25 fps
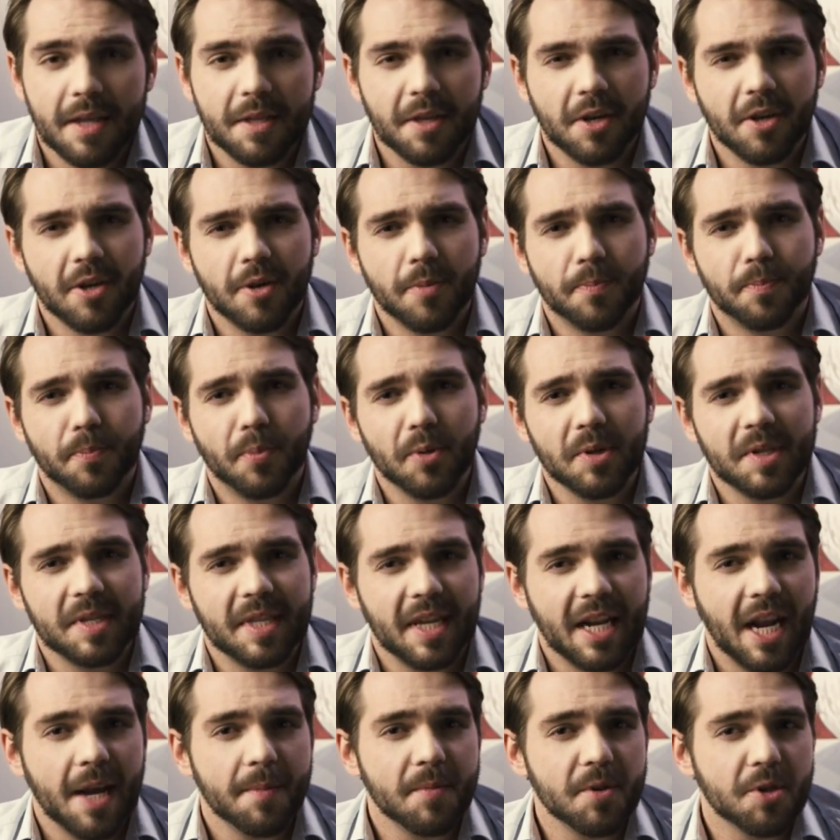Dlatego
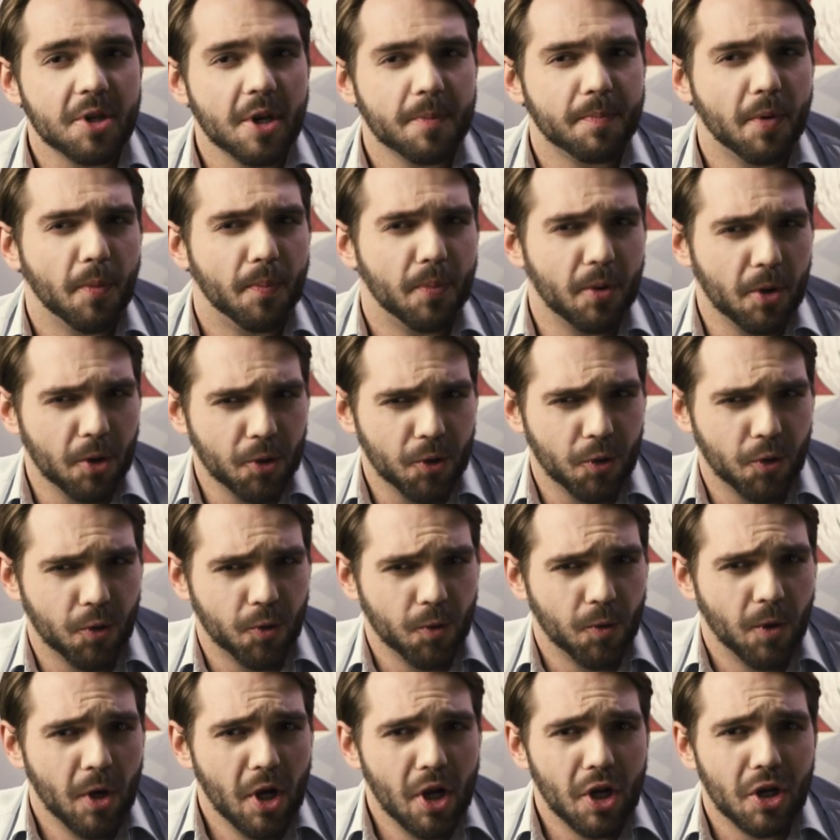postaramy się po
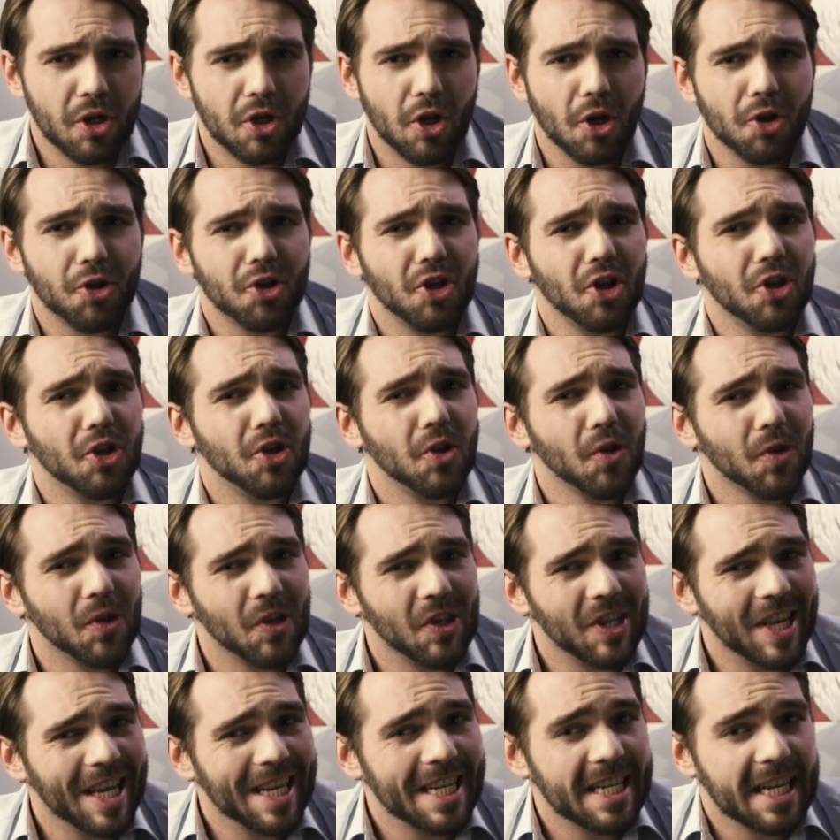prostu dotrzeć do
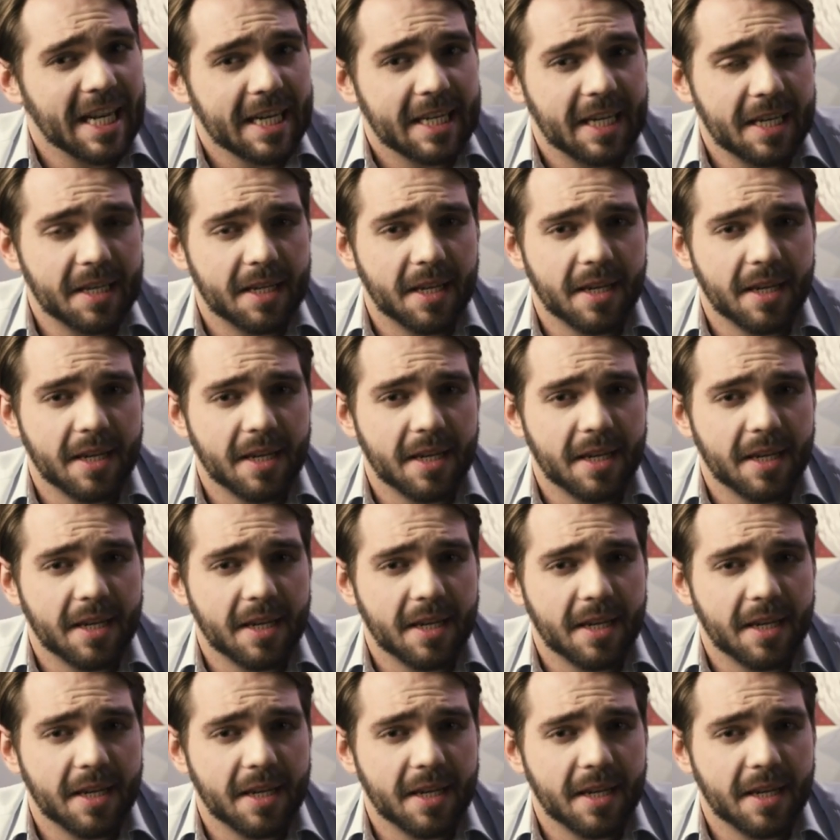sedna tej